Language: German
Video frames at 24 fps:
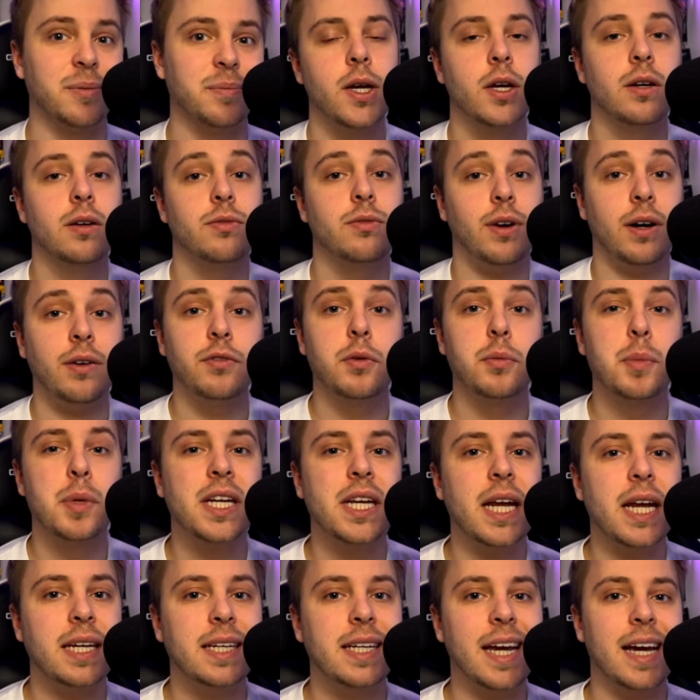Fangen wir mit
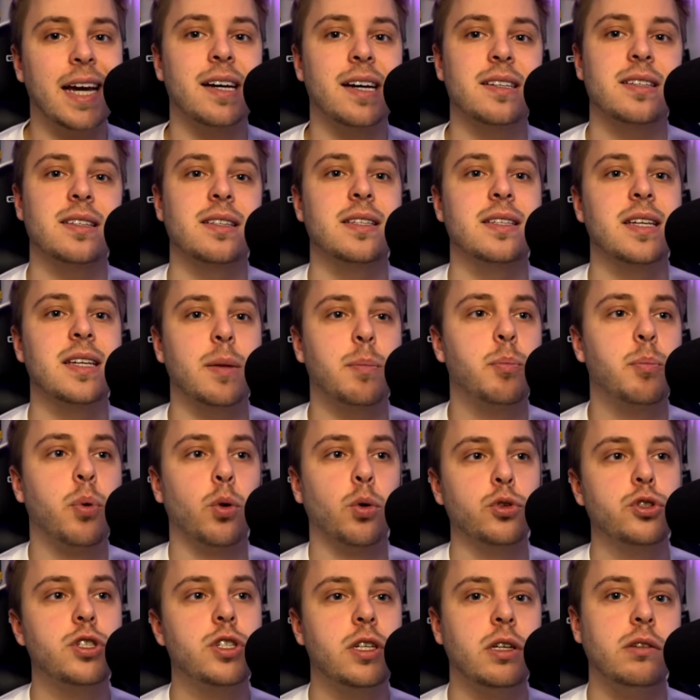der ersten sehr
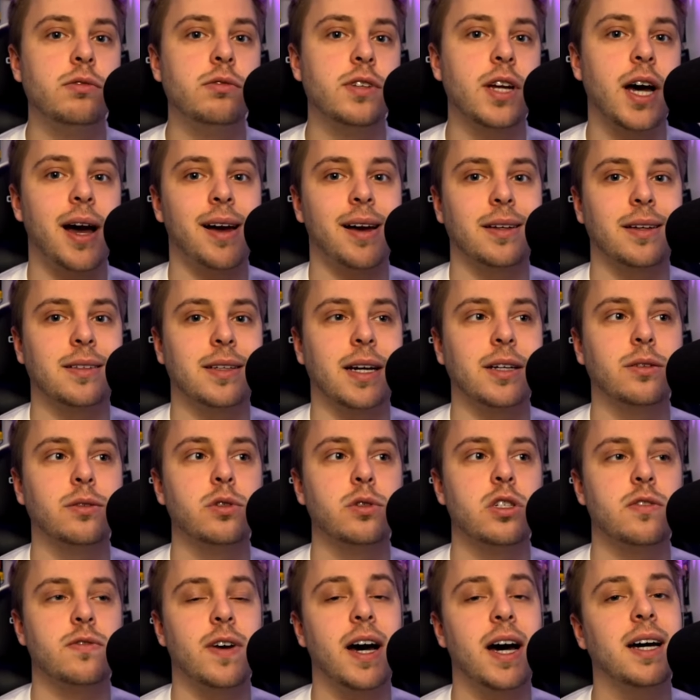positiven Nachricht an und
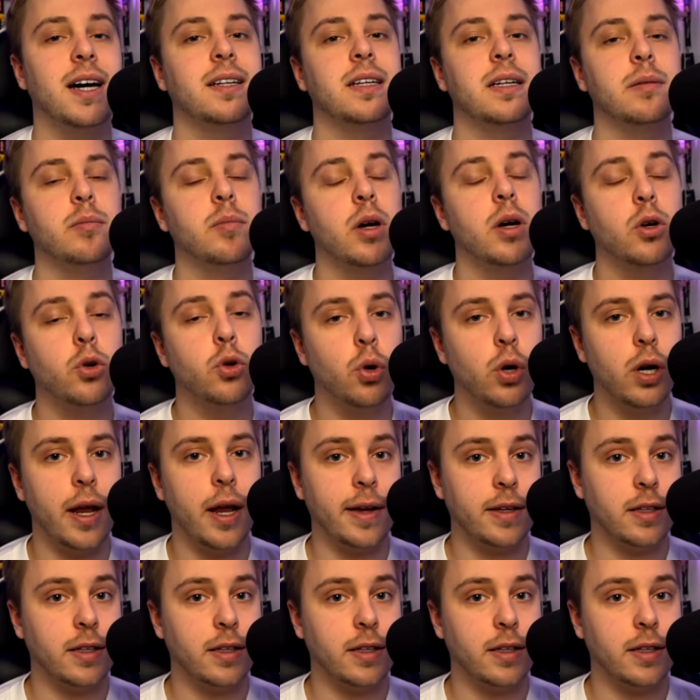zwar dem Collector